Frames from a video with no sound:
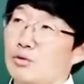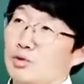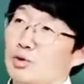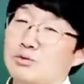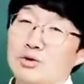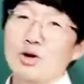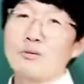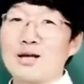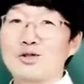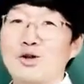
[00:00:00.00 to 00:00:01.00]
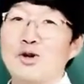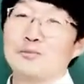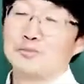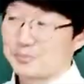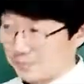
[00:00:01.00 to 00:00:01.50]
요즘 그런 거
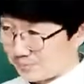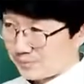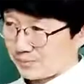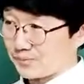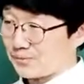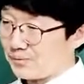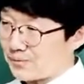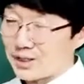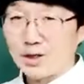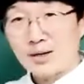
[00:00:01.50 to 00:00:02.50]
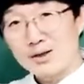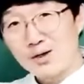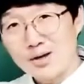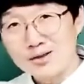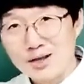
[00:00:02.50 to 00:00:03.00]
많죠. 이거
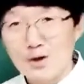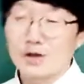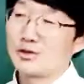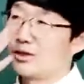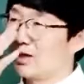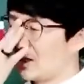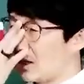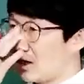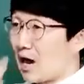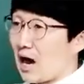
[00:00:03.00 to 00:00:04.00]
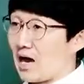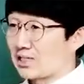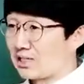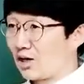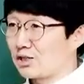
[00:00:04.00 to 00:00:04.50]
만들러 왔는데요. 그랬더니 아
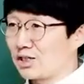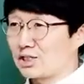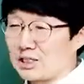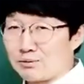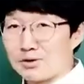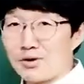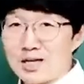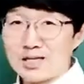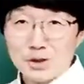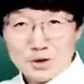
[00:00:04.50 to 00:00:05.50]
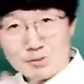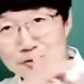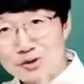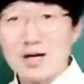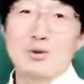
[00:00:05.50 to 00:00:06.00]
그거는 이 부서가 아니라 저쪽
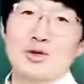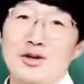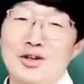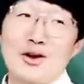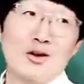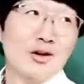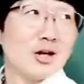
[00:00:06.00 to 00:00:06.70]
부서 가보셔야 돼요.